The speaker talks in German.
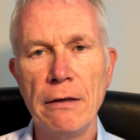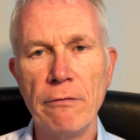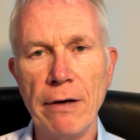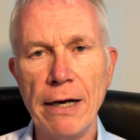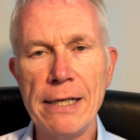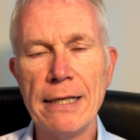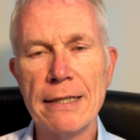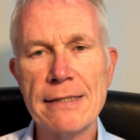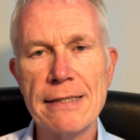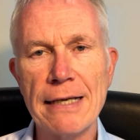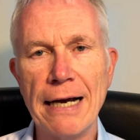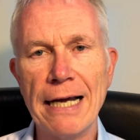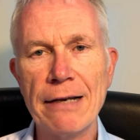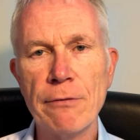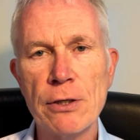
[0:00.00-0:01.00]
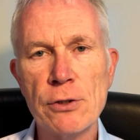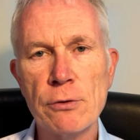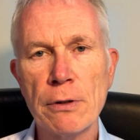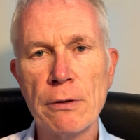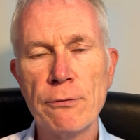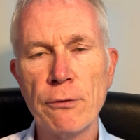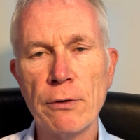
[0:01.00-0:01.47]
weil jetzt
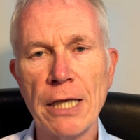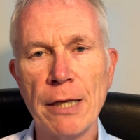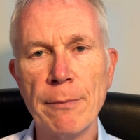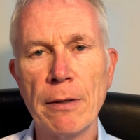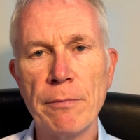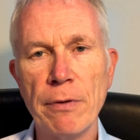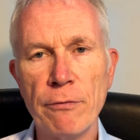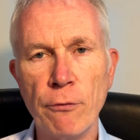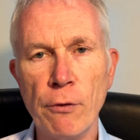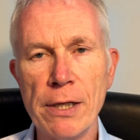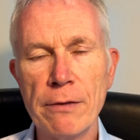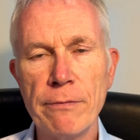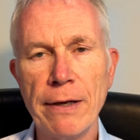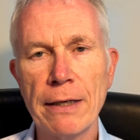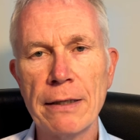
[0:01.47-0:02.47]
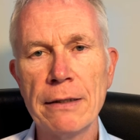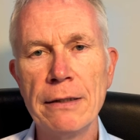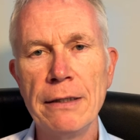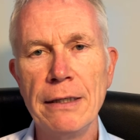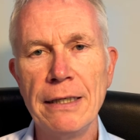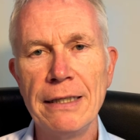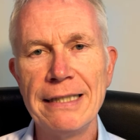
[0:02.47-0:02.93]
Anweisungen von jemandem befolgt
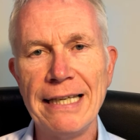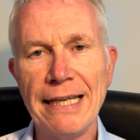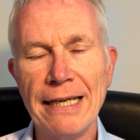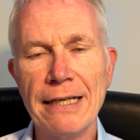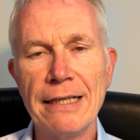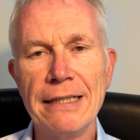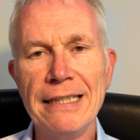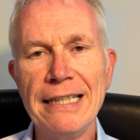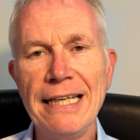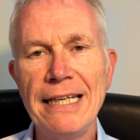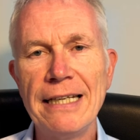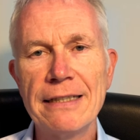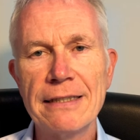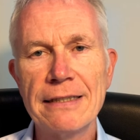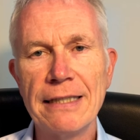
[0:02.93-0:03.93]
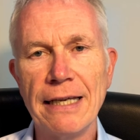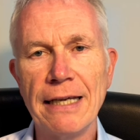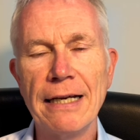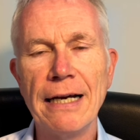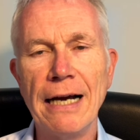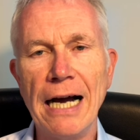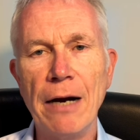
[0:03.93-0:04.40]
werden, der nicht
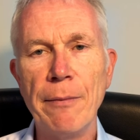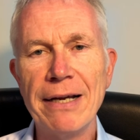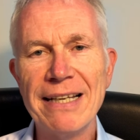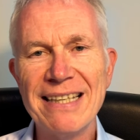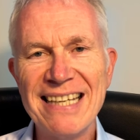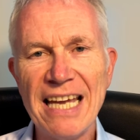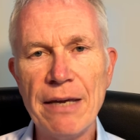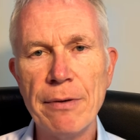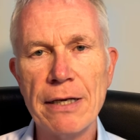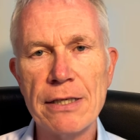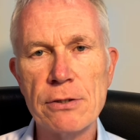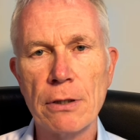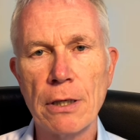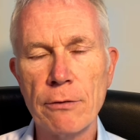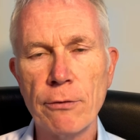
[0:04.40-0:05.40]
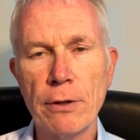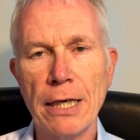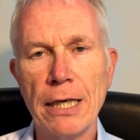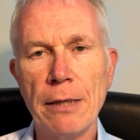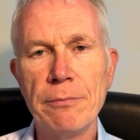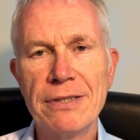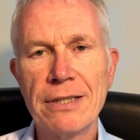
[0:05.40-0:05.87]
der Arbeitgeber ist, sondern von
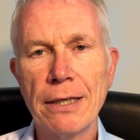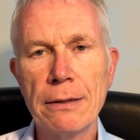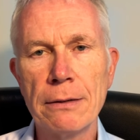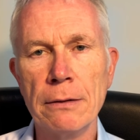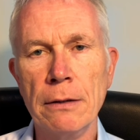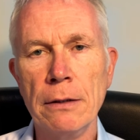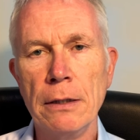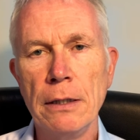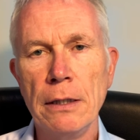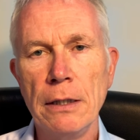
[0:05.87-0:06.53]
einem Dritten.